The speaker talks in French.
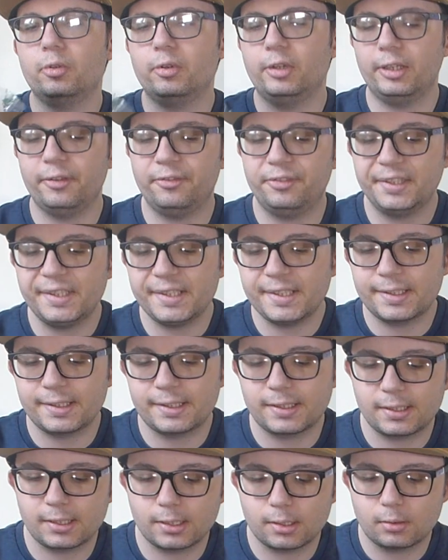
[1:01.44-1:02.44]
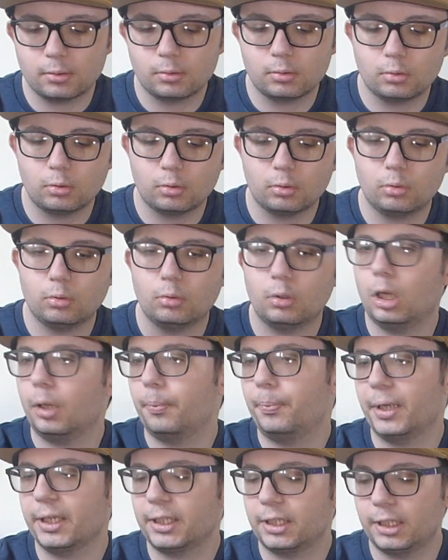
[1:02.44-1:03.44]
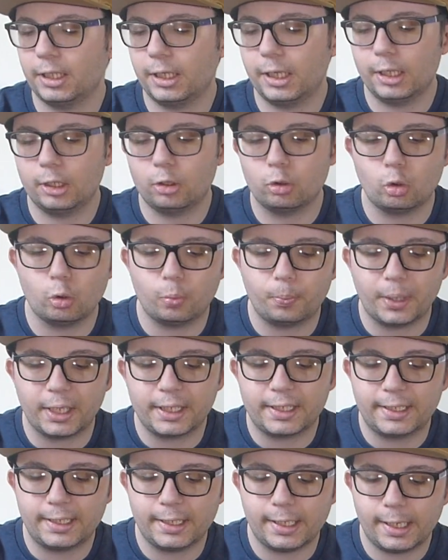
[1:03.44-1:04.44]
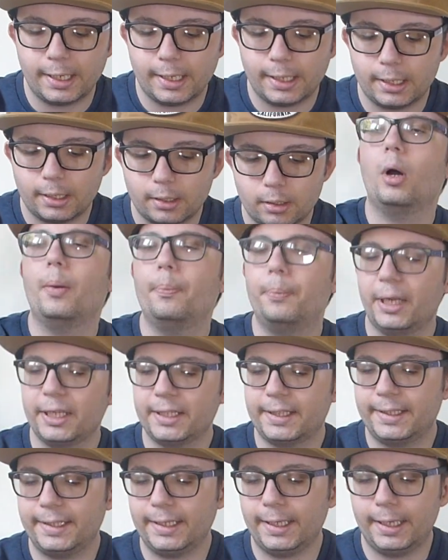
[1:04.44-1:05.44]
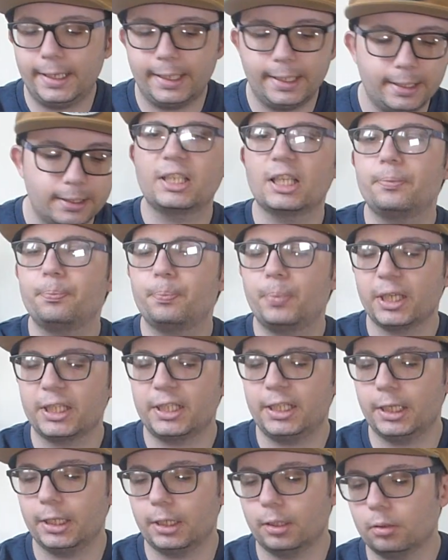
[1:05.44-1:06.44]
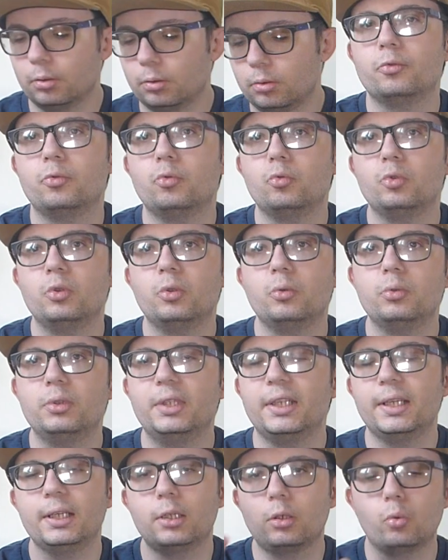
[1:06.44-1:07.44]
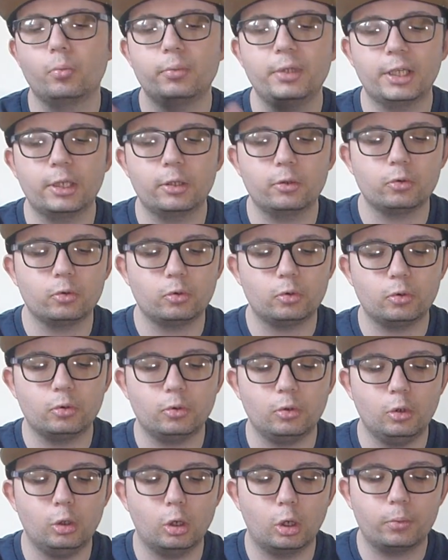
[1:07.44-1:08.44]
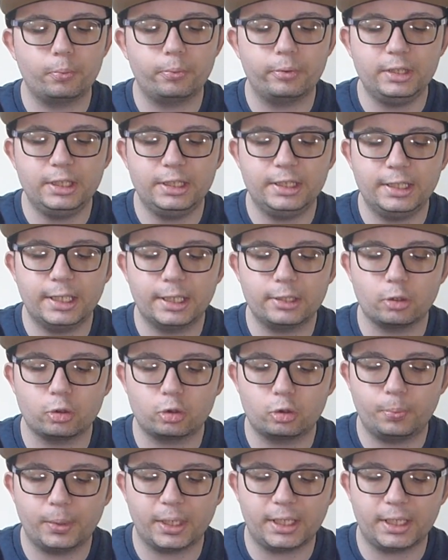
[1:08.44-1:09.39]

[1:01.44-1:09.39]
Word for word: des vis un paquet, deux paquets, trois paquets, quatre paquets. Vous vous doutez combien de lampes il y a dans ce